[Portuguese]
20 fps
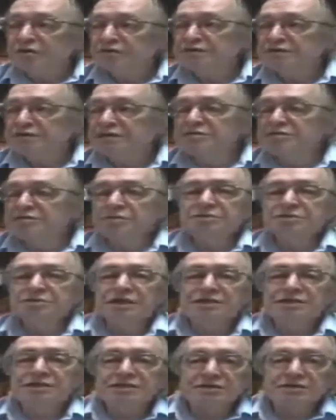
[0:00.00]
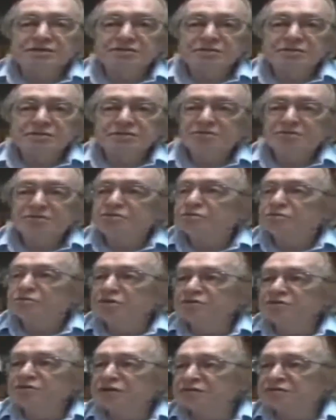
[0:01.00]
fazendo abstração do
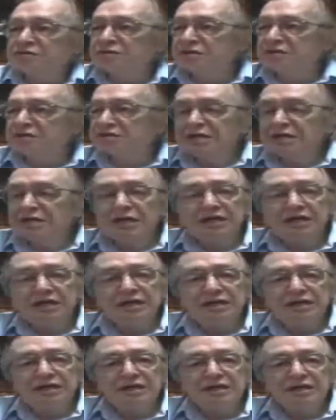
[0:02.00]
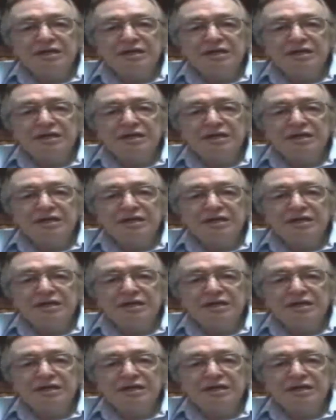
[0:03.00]
universo que está